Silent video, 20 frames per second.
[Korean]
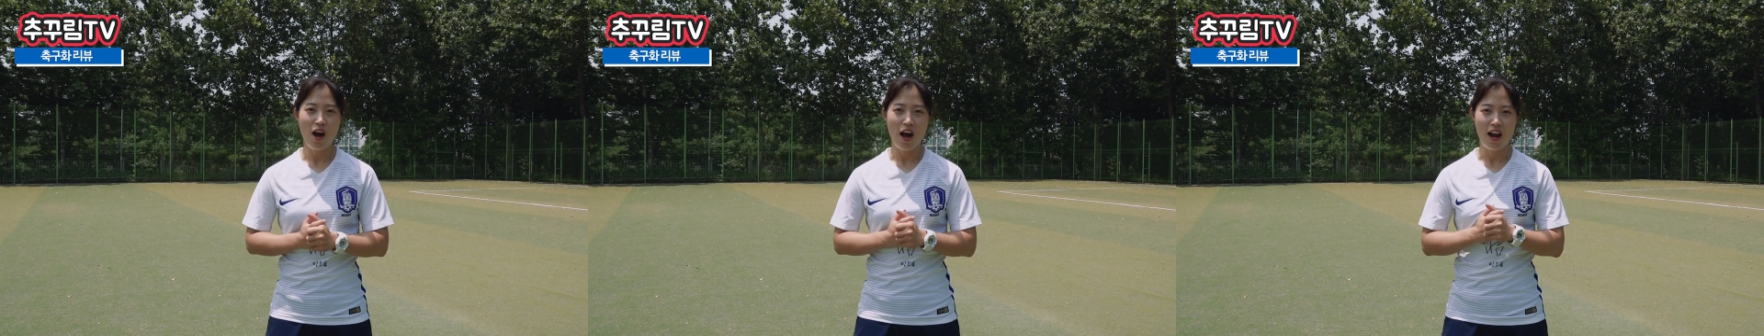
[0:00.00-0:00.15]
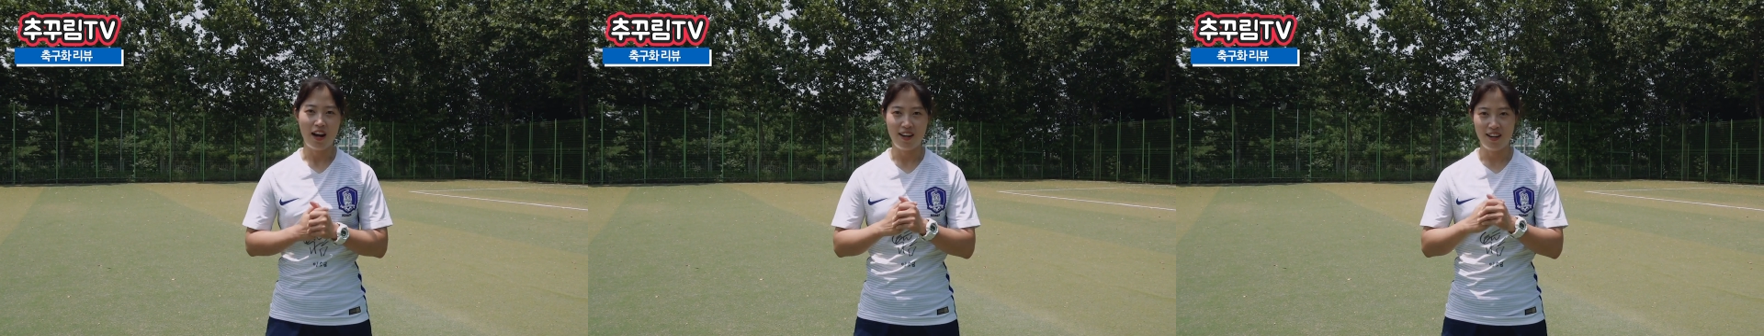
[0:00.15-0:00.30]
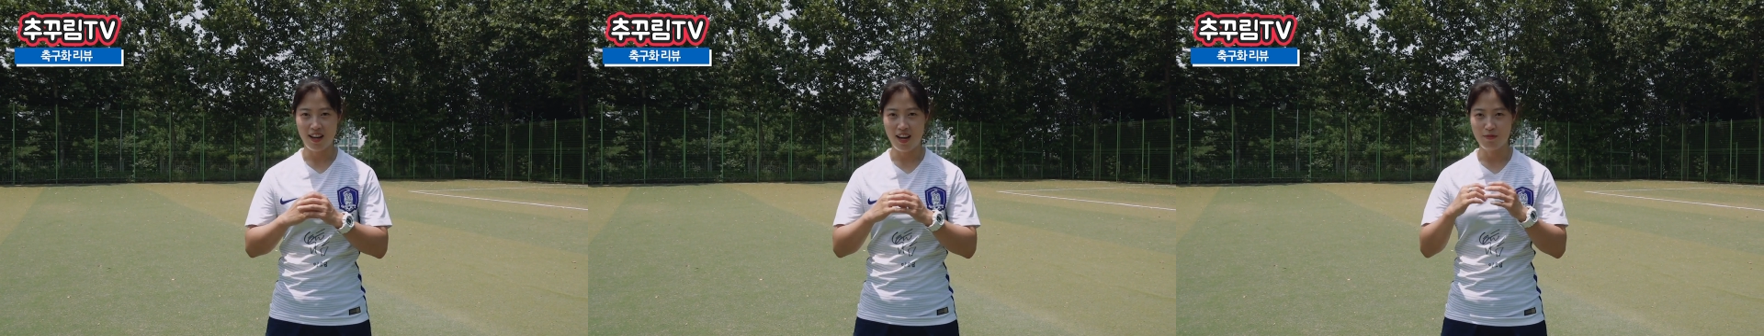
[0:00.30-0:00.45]

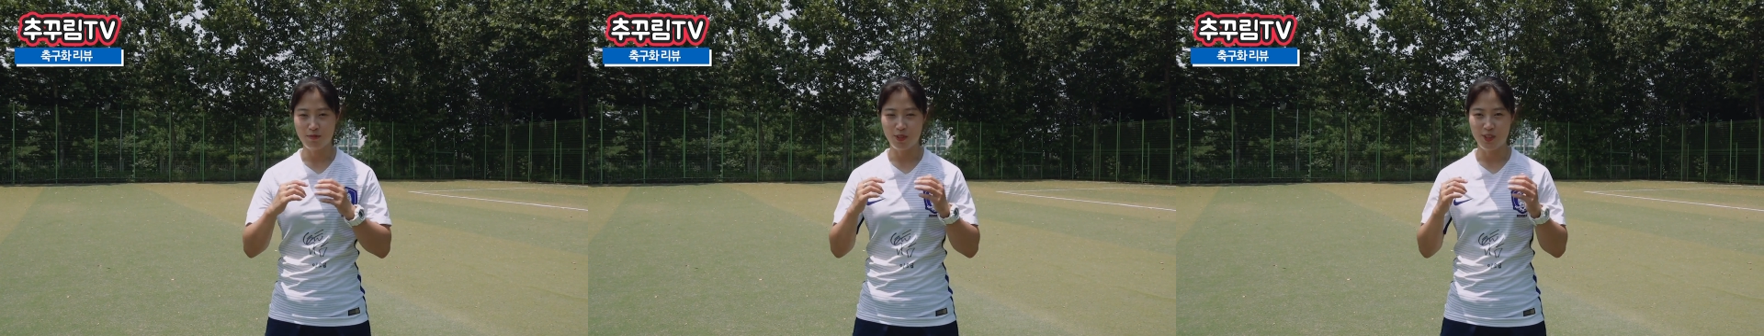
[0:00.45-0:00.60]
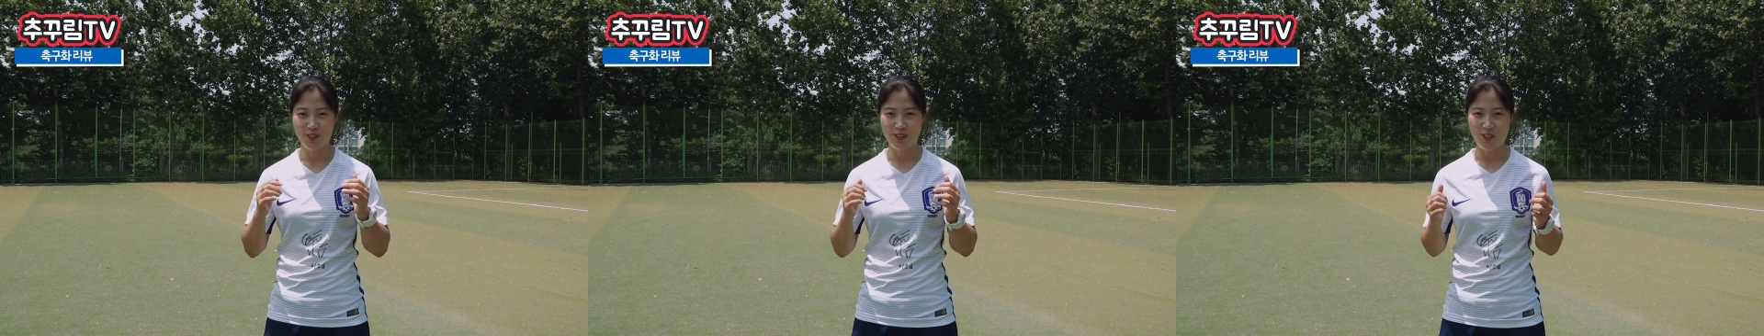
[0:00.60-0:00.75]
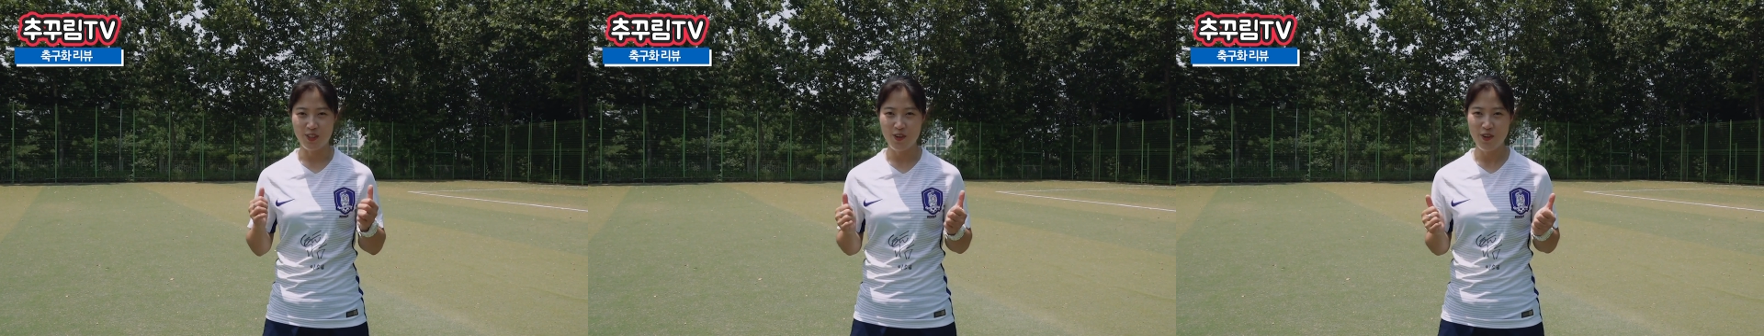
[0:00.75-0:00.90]
알람
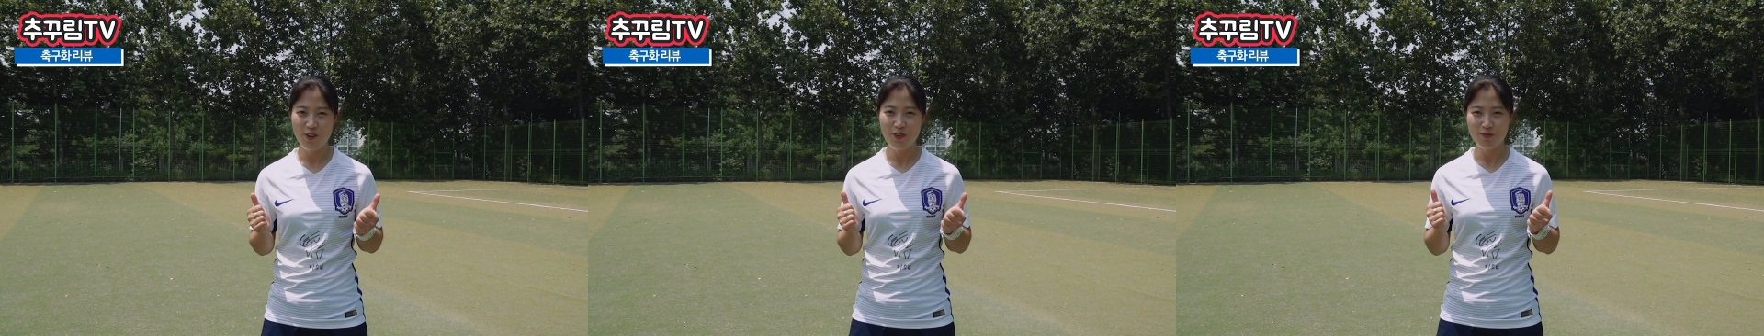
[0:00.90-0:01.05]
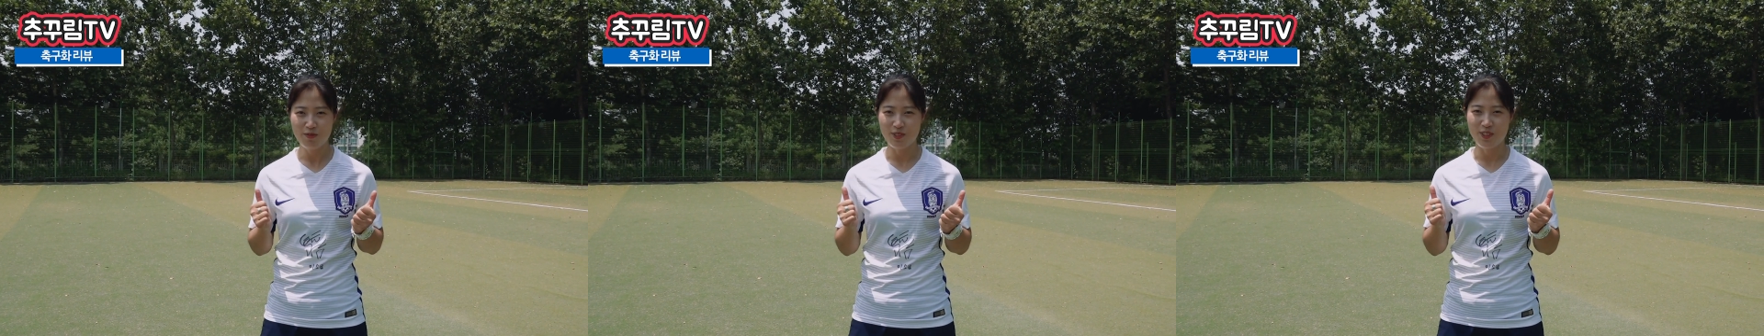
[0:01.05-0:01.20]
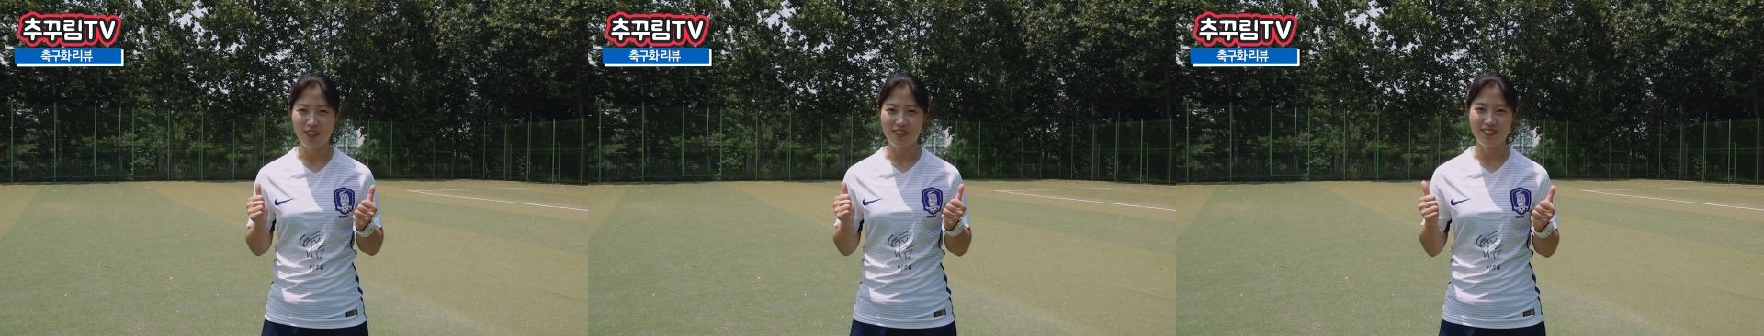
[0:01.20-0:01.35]

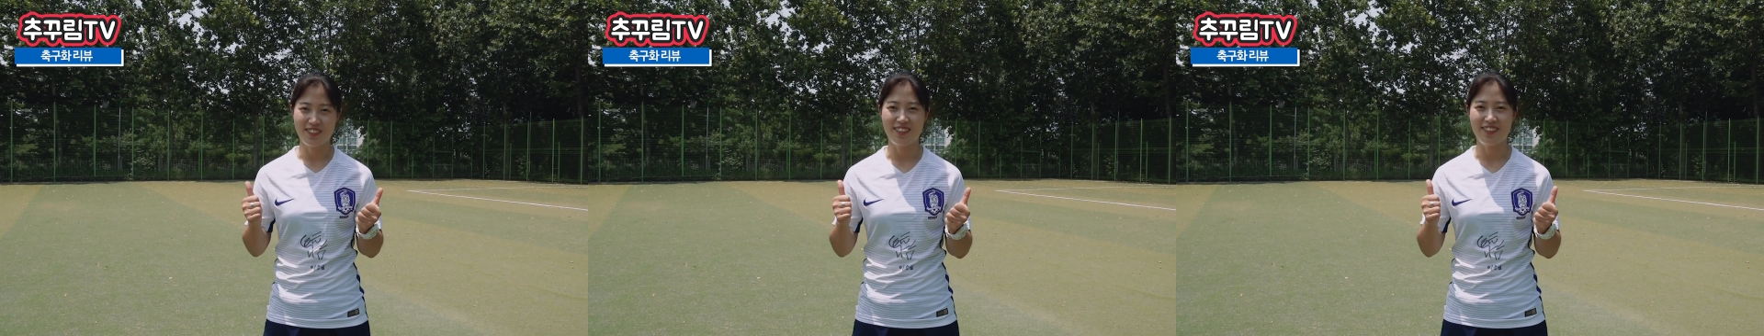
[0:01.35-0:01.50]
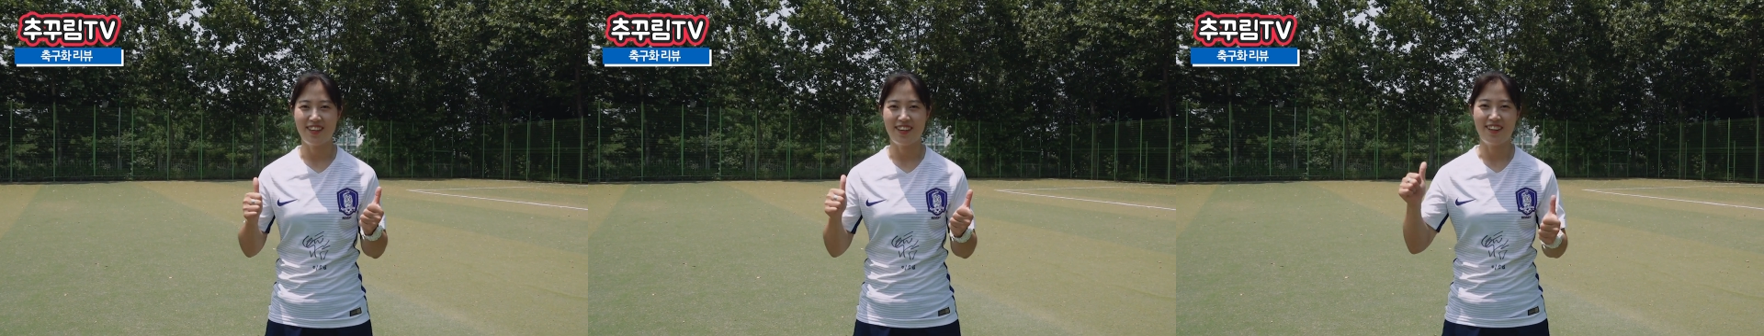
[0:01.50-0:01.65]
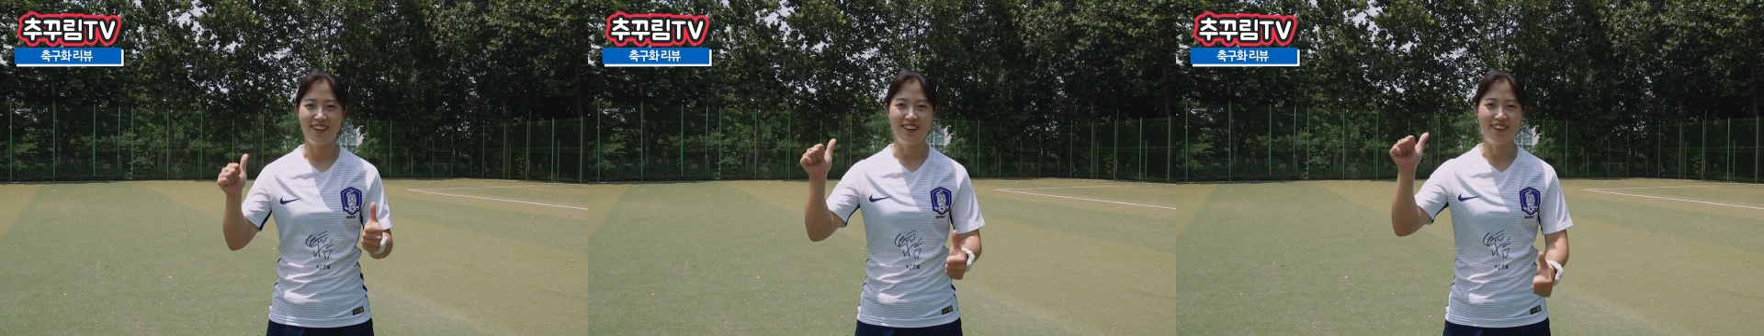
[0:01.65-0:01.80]
설정
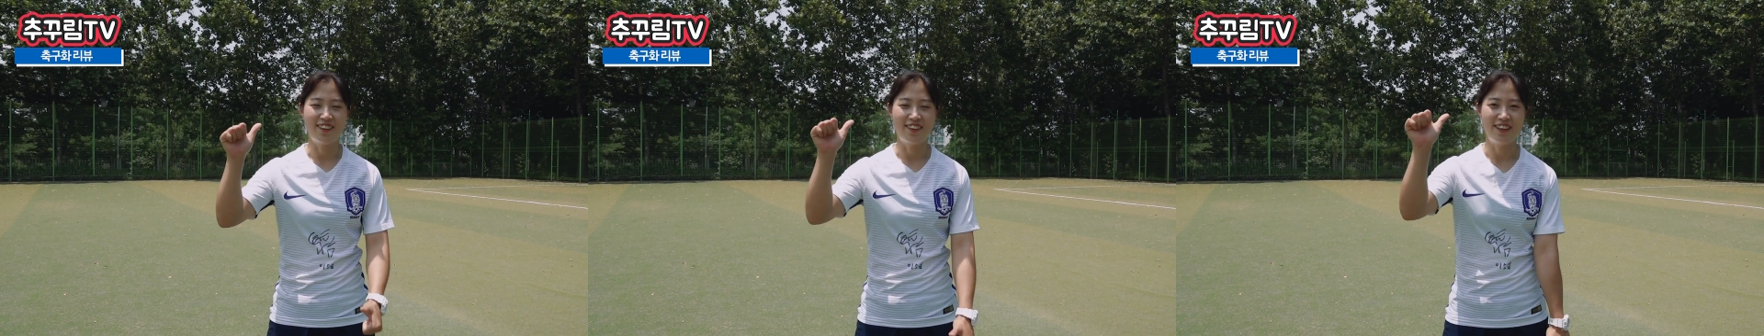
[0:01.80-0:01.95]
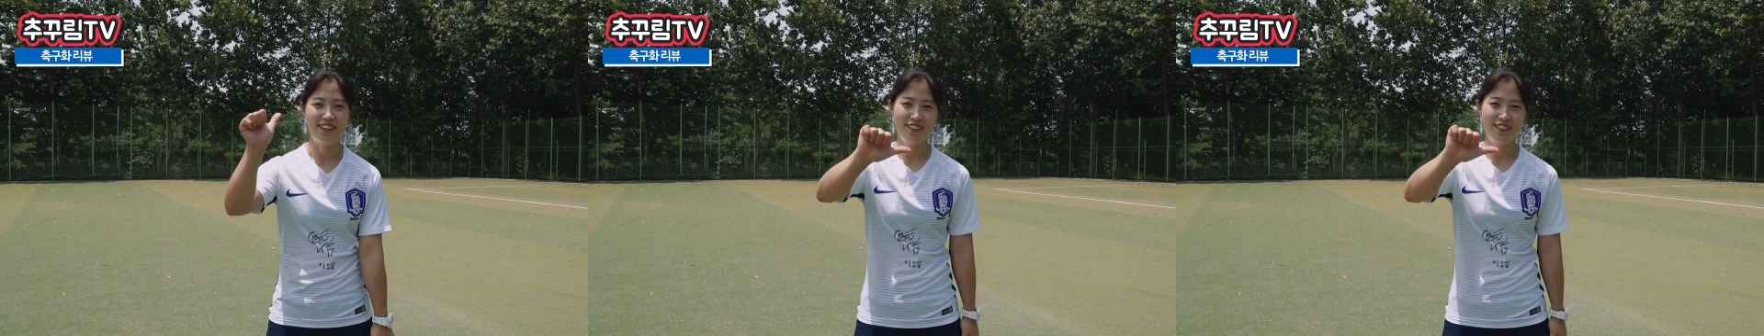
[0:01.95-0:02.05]
부탁드릴게요.